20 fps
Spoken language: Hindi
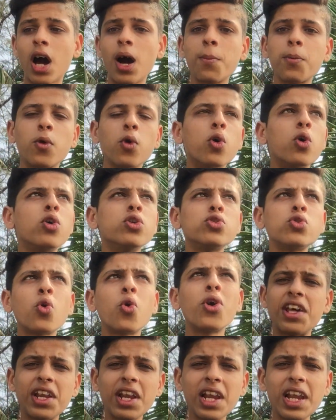आपको
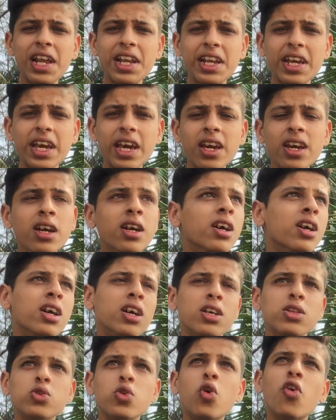फेरी लेनी है
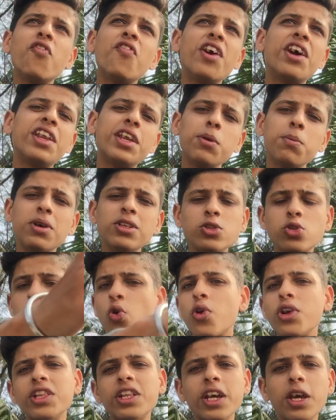तो फेरी बस
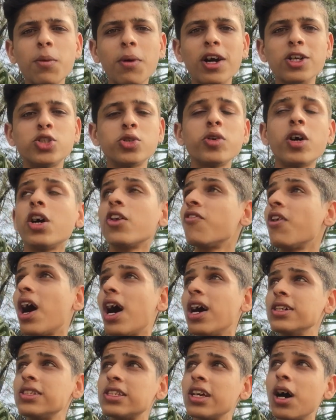छोड़ देगी बाजू में और
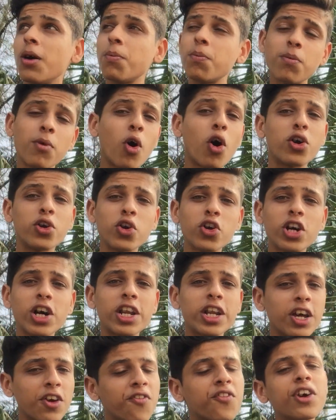वहाँ से आप ऑटो
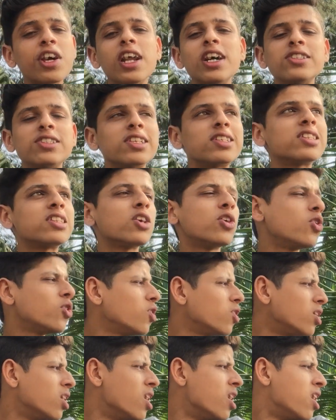करके फिर आ सकते
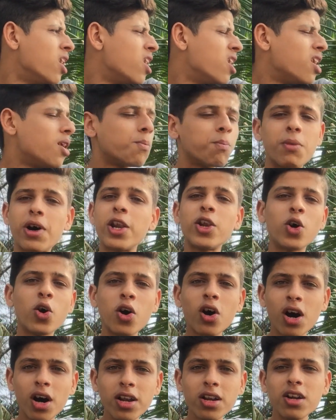हो
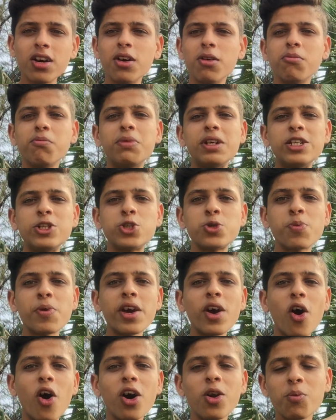मनोहर बीच
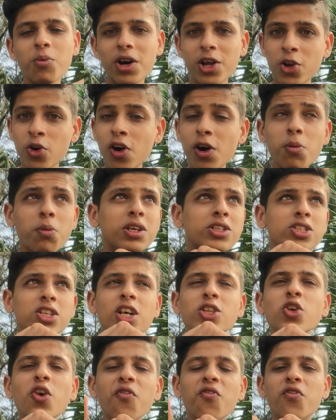पे और मनोहर बीच
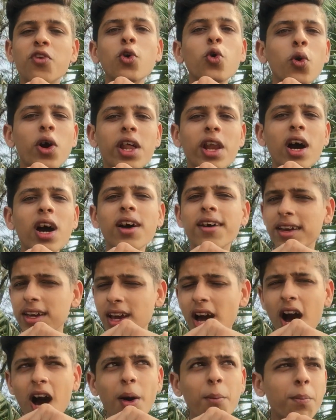का जो व्यू है ना
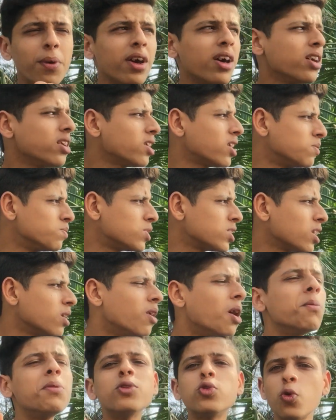यहाँ पे कम से
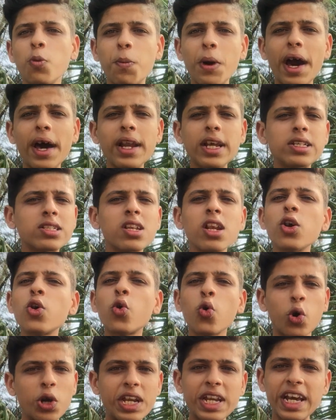कम अभी दोपहर है इसलिए
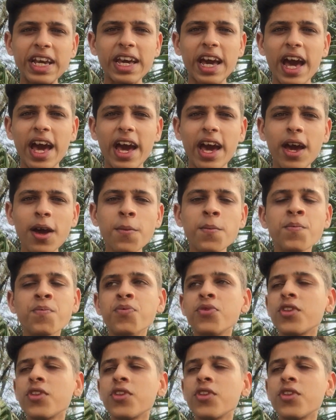कोई नहीं आया है